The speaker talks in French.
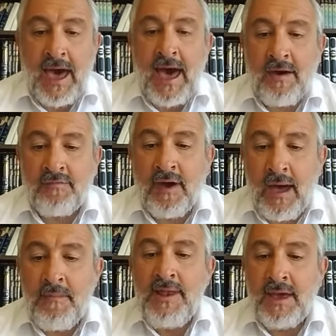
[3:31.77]

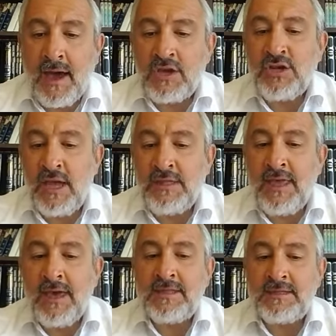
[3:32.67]
Avram l'Irach et
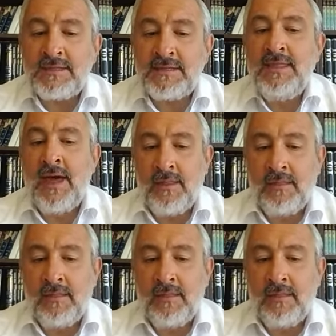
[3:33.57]
Eretz Kenan.